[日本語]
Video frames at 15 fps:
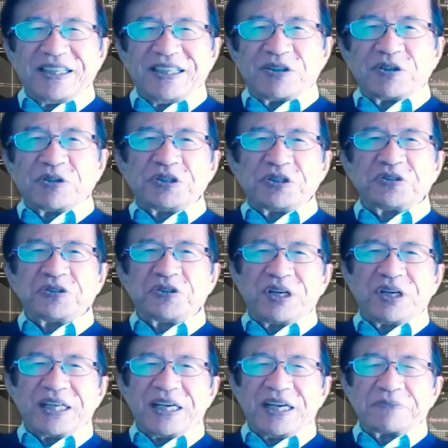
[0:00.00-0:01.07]
こういうの
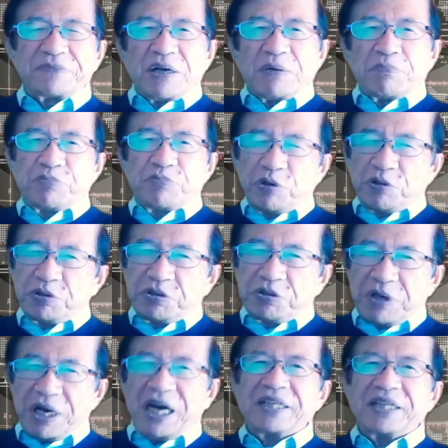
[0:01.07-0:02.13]
はね、僕
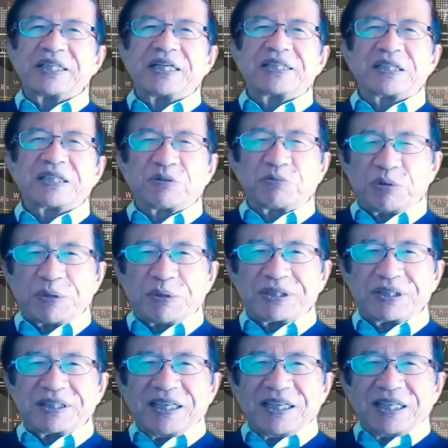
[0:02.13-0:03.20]
は犯罪だと思いま
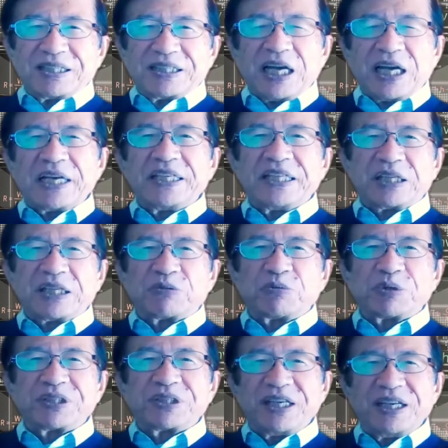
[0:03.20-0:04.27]
す。詐欺だと思い
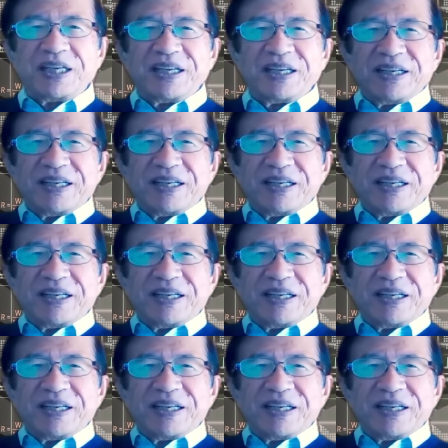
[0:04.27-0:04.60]
ますね。